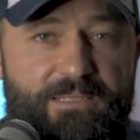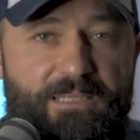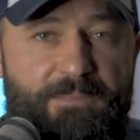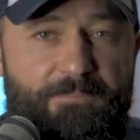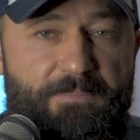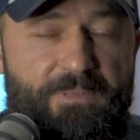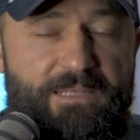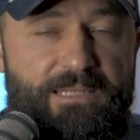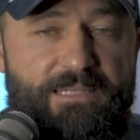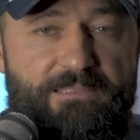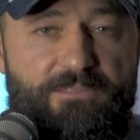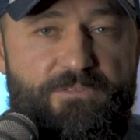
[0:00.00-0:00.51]
ich
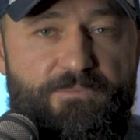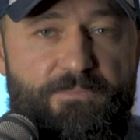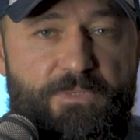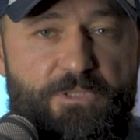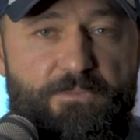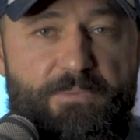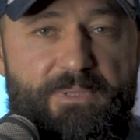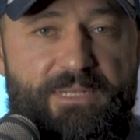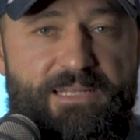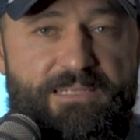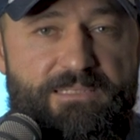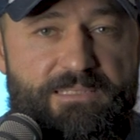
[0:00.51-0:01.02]
bin jetzt zum
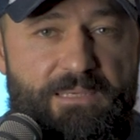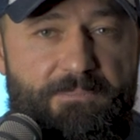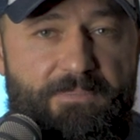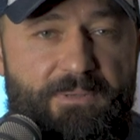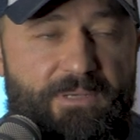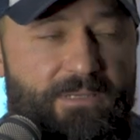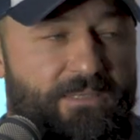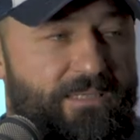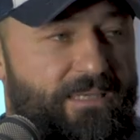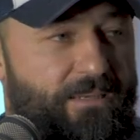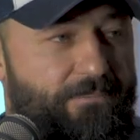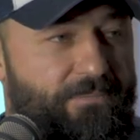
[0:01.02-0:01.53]
Beispiel der
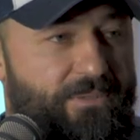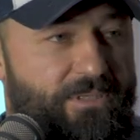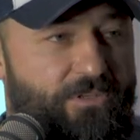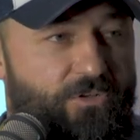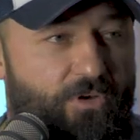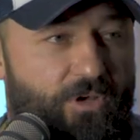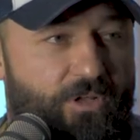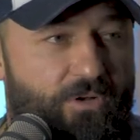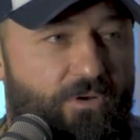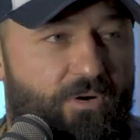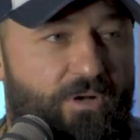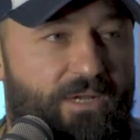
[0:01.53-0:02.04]
Skipper, ich habe den
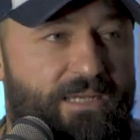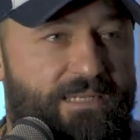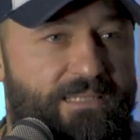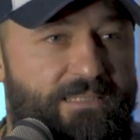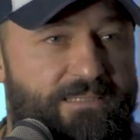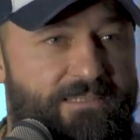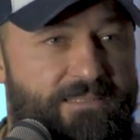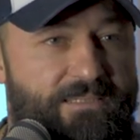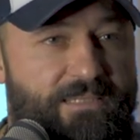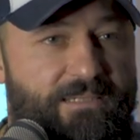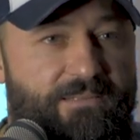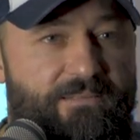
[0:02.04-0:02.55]
Turn
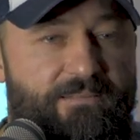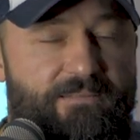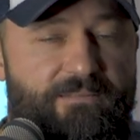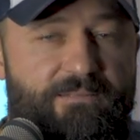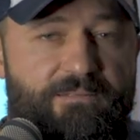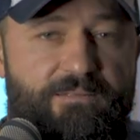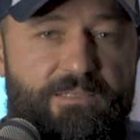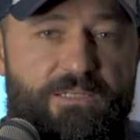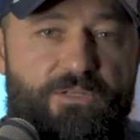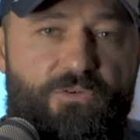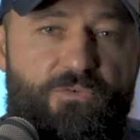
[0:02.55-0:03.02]
organisiert, die